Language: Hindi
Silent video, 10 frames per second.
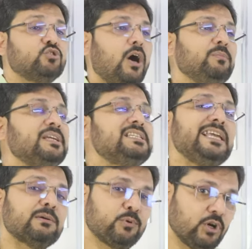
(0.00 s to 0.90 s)
तो हम
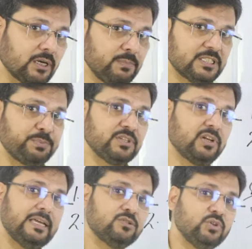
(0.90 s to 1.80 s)
किसी एक प्रोडक्ट में
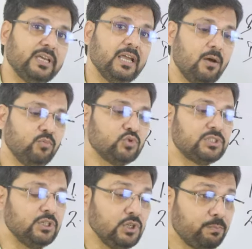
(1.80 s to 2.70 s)
स्पेशलाइज होते हैं हम
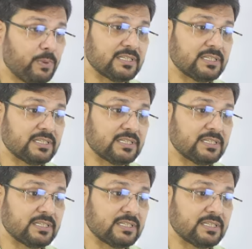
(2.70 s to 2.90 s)
उसी